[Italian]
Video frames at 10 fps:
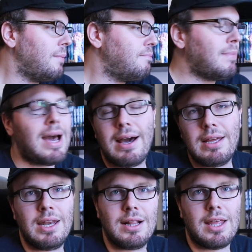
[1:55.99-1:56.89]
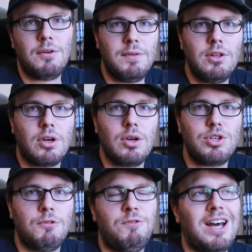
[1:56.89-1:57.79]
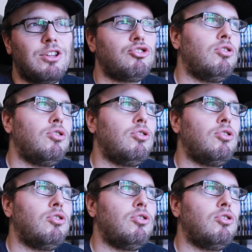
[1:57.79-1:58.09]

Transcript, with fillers: ma in realtà è un video che ho già fatto,